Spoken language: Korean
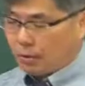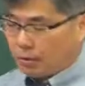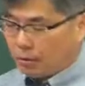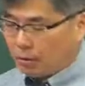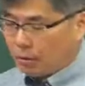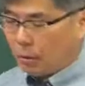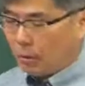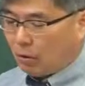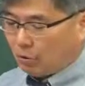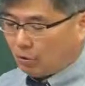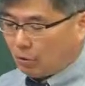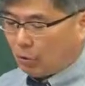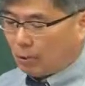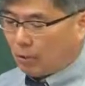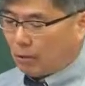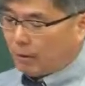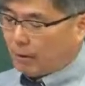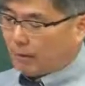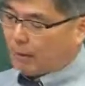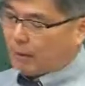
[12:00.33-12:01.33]
그러나 여기서
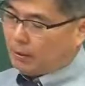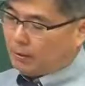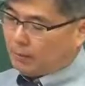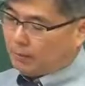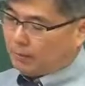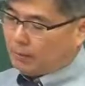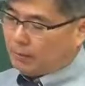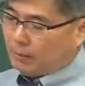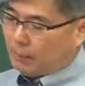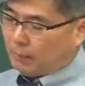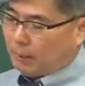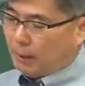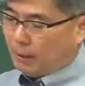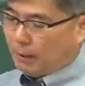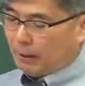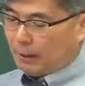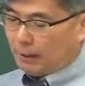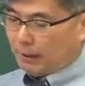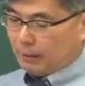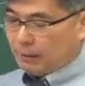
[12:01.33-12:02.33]
하나밖에 없기
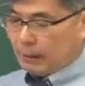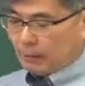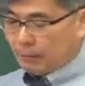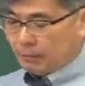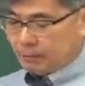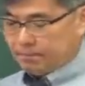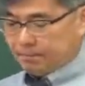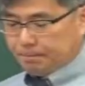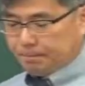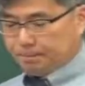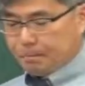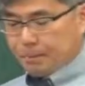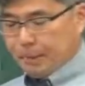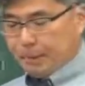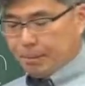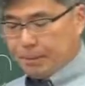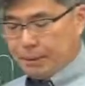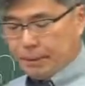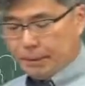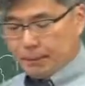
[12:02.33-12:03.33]
때문에 답은
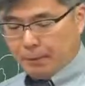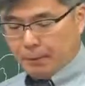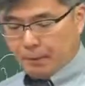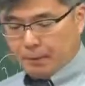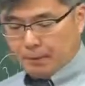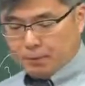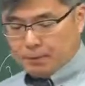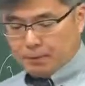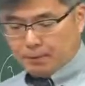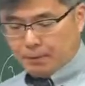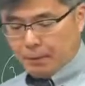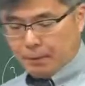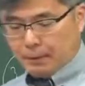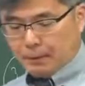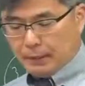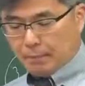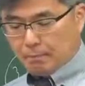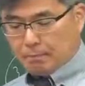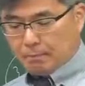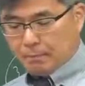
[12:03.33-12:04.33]
필요밖에 없습니다.
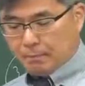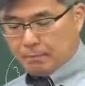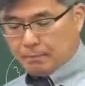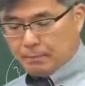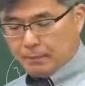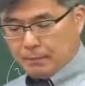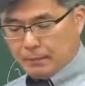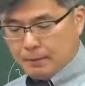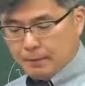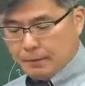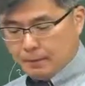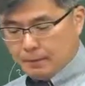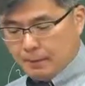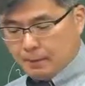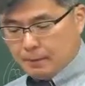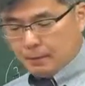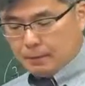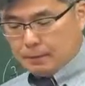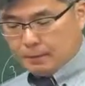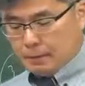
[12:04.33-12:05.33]
답
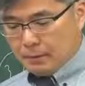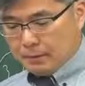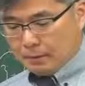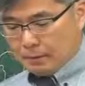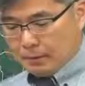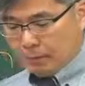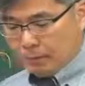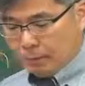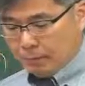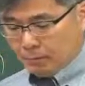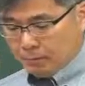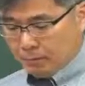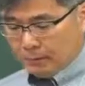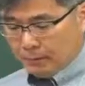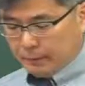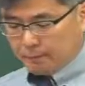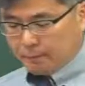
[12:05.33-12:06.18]
어, 2번입니다.